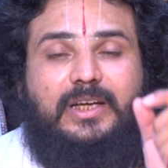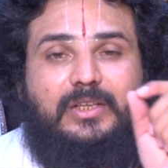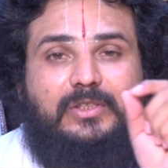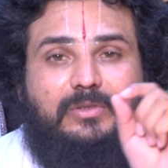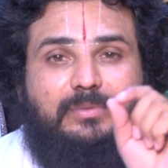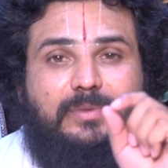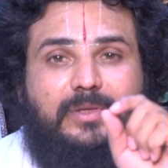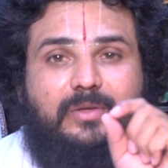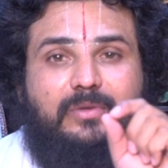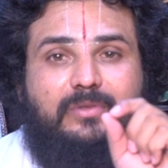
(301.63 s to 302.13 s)

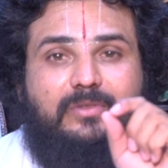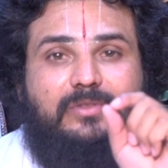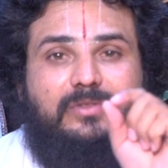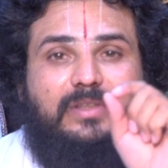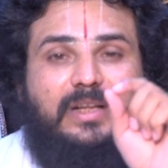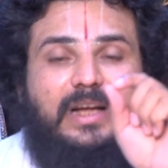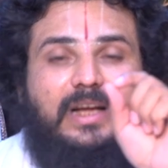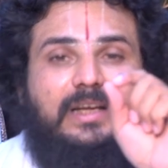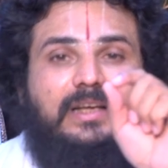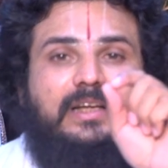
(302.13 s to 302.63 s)
ఖర్చు
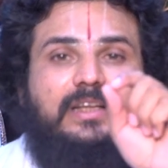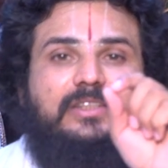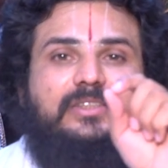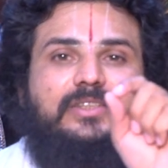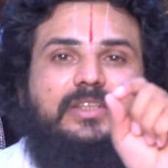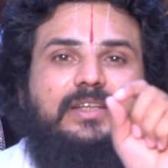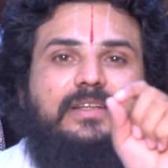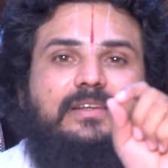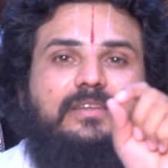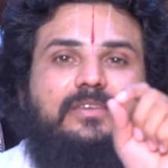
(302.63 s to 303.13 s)
పెరుగుతుంది
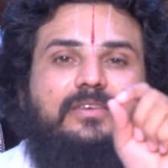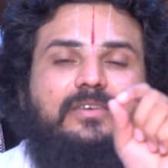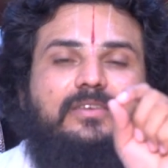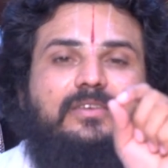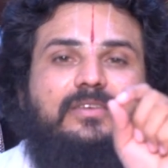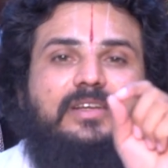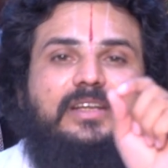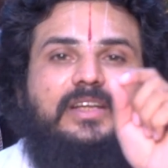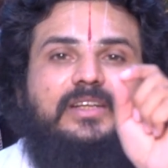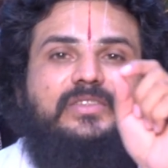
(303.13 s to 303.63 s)
క్షణంలో
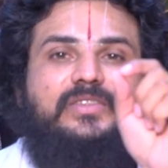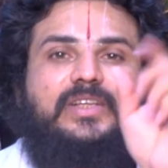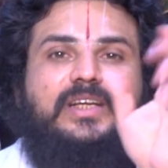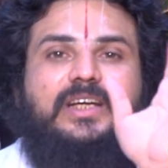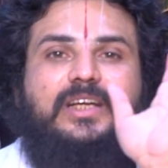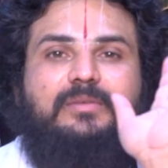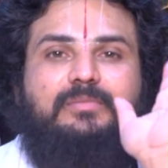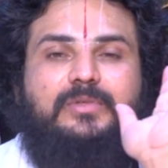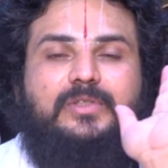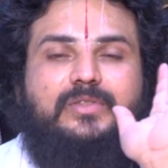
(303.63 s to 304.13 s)
ఖర్చే
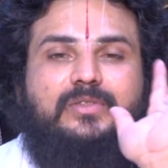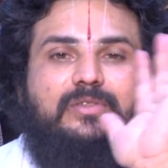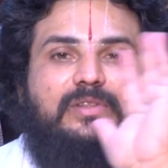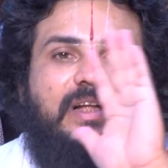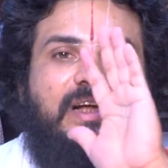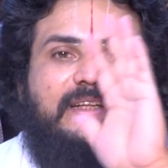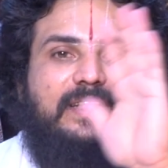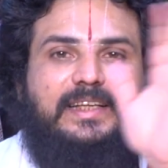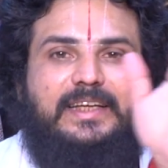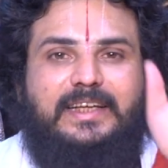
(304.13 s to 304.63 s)
కనిపిస్తుంది
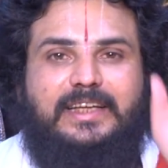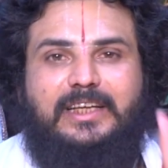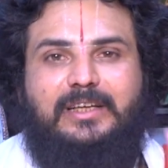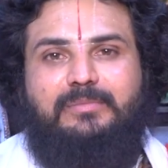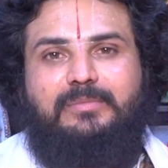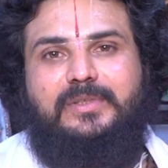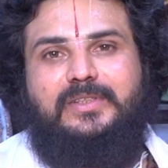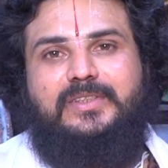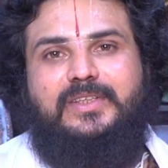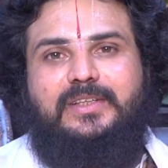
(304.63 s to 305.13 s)
ఆదాయం
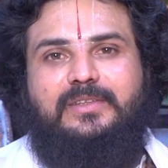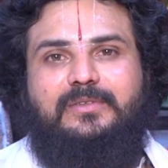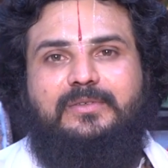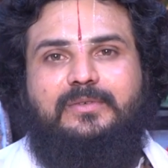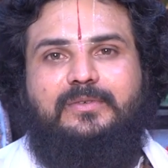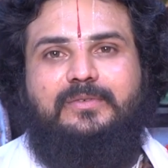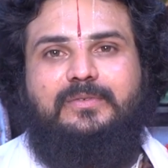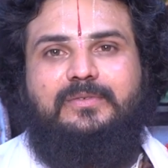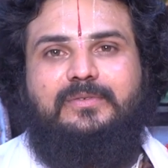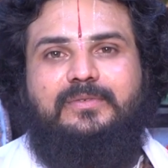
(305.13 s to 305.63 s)
కనిపించదు
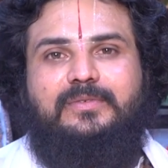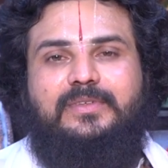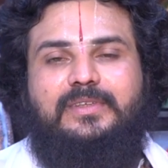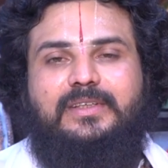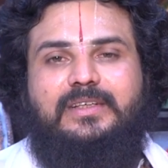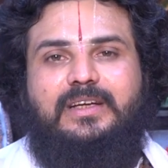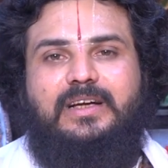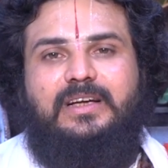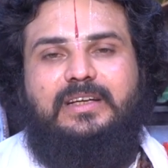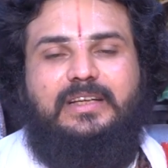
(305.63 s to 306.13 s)

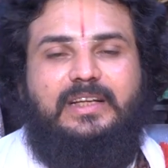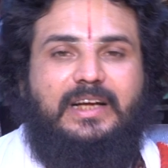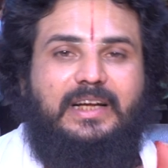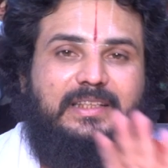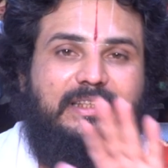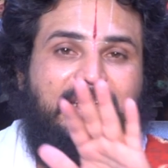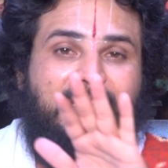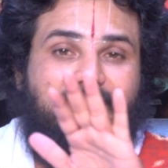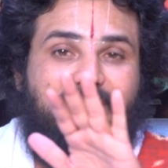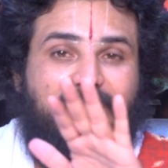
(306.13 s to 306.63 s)
అంటే
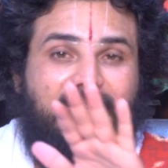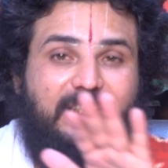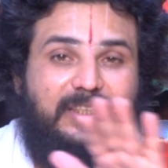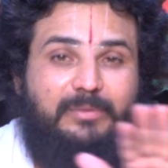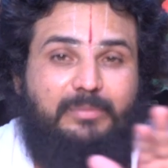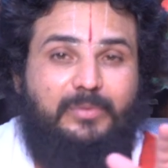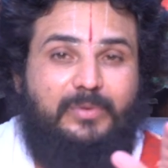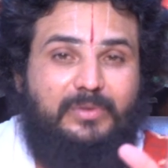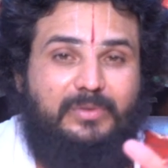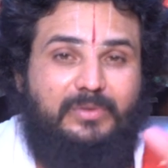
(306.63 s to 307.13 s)
ఆదాయం
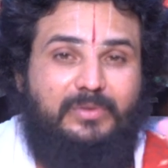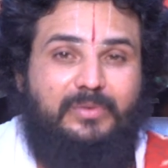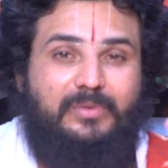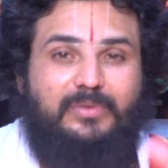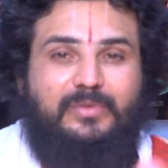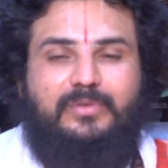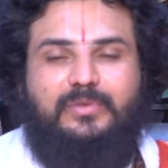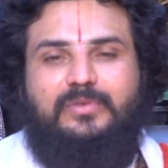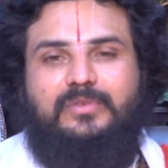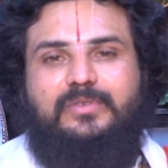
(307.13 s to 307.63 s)
తగ్గిపోతూ
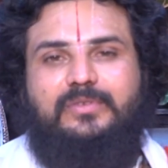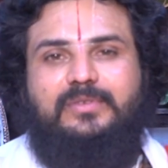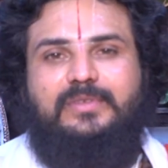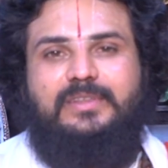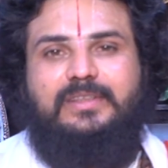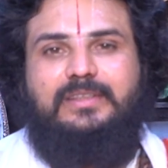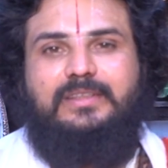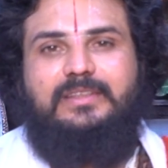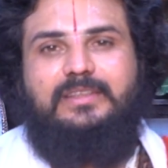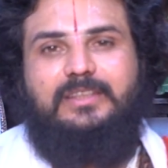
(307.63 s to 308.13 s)
ఉంటుంటుంది
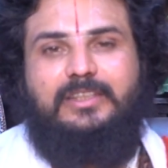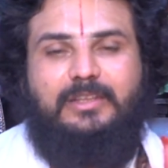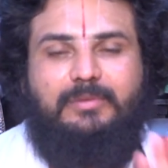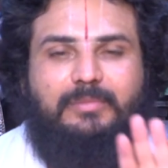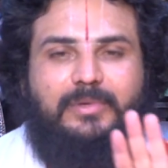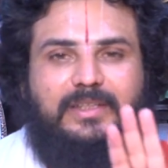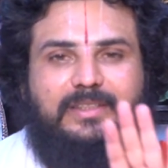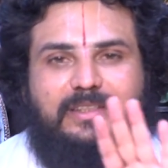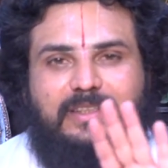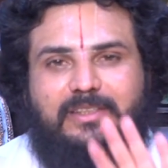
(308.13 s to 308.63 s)
ఈ
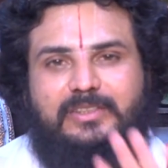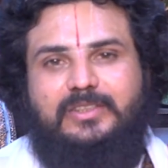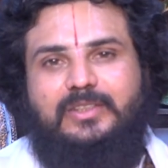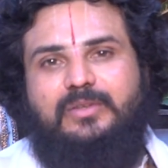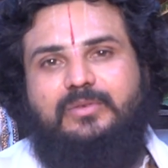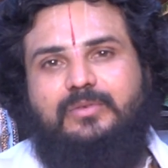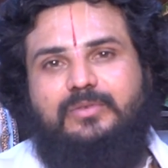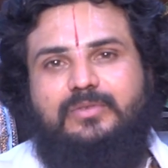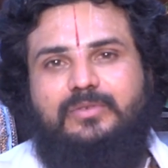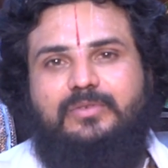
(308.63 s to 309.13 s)
నిర్మాతలకు
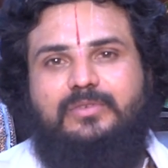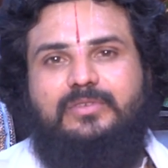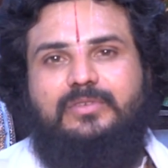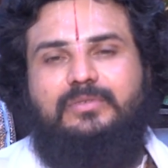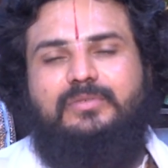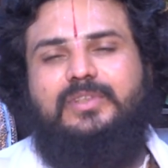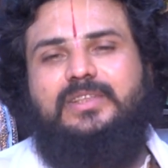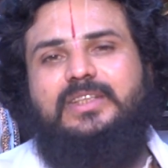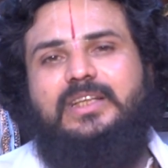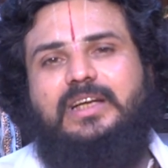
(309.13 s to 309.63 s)
జరుగుతుంటుంది
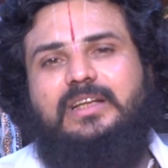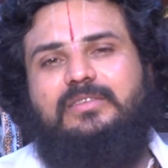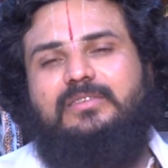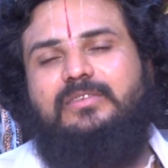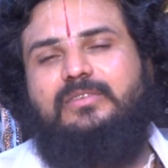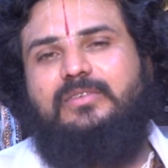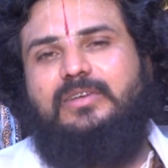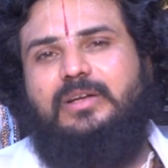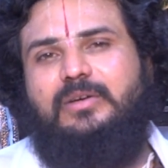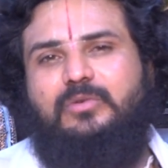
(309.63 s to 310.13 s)

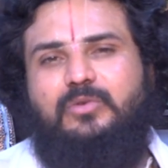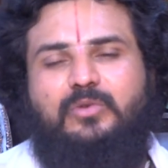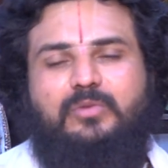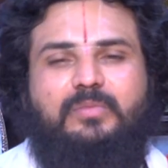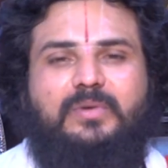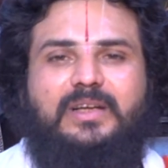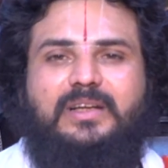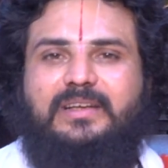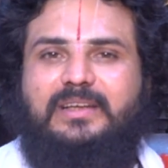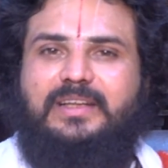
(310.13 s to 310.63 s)
విద్యార్థులు కూడా
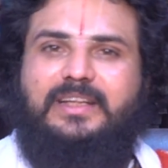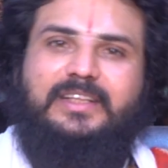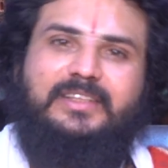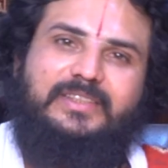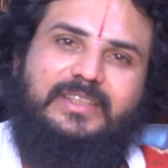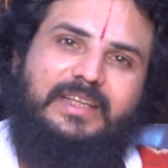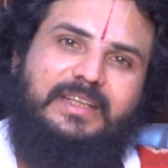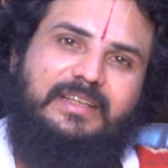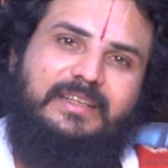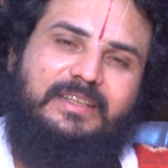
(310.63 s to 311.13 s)
గురుబలం లేని
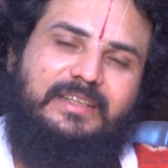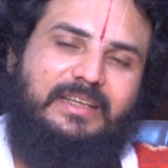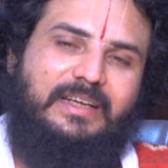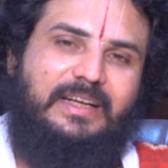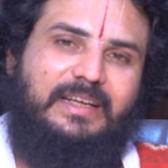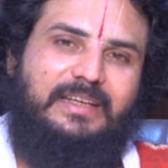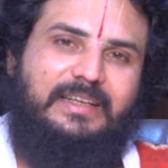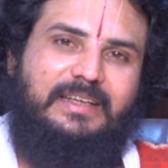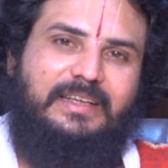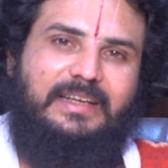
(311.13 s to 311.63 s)

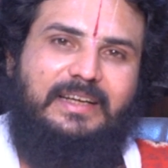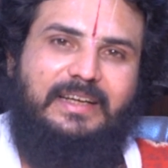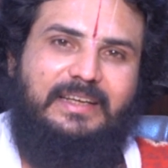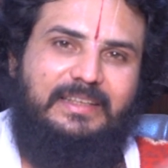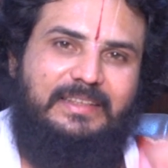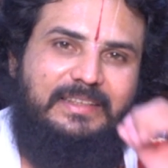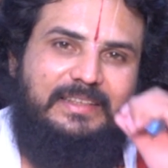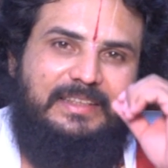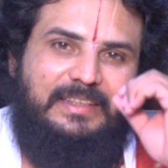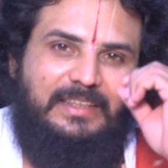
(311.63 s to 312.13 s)
కారణంగా
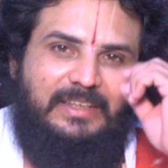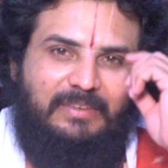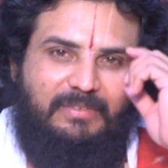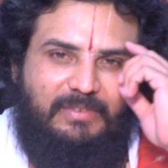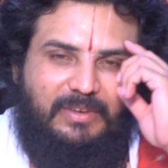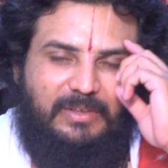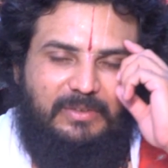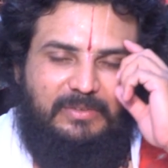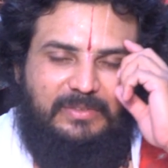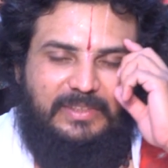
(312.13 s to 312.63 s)

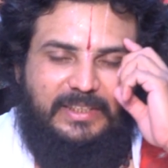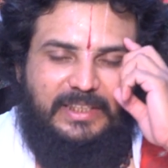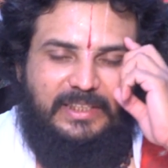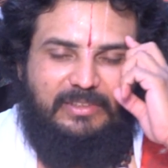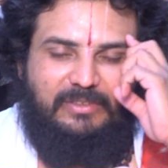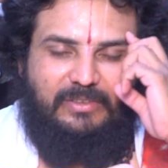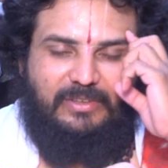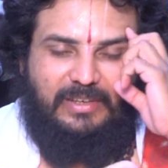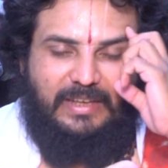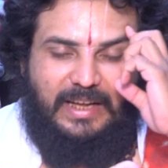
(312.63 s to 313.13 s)
వాళ్ళు
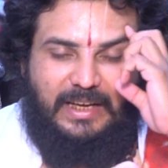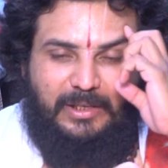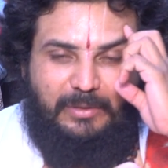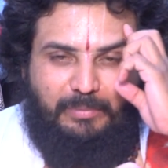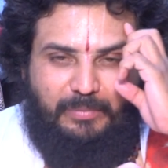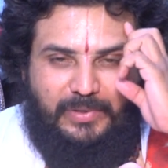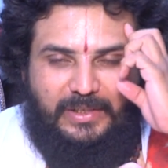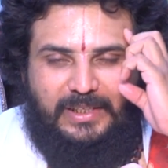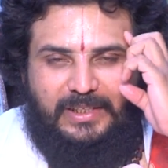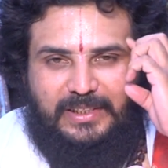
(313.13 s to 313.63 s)
దేంట్లో
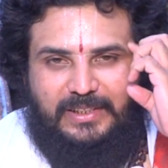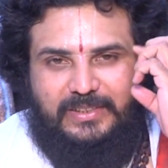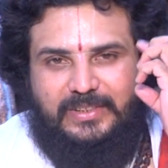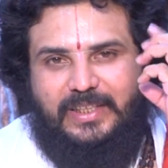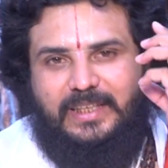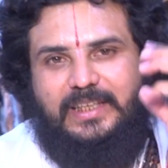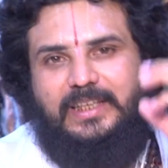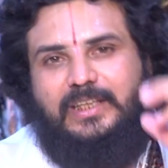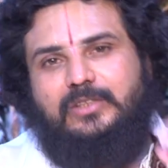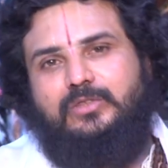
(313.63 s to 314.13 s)
రాణింపు అనేది
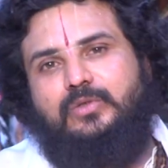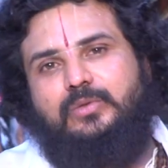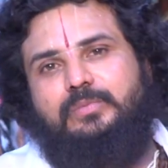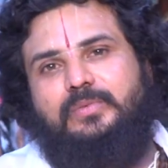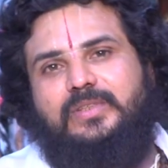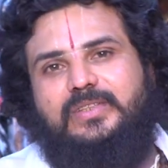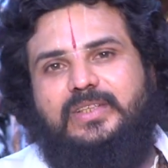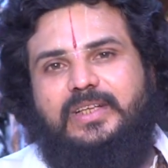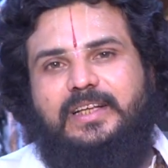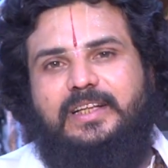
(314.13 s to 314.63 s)
సరిగ్గా
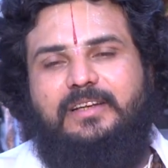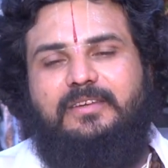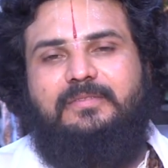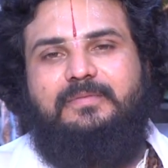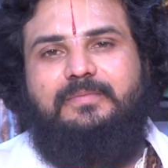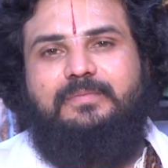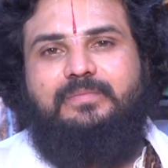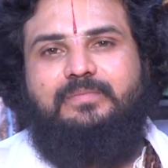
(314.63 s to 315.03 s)
చూపించలేరు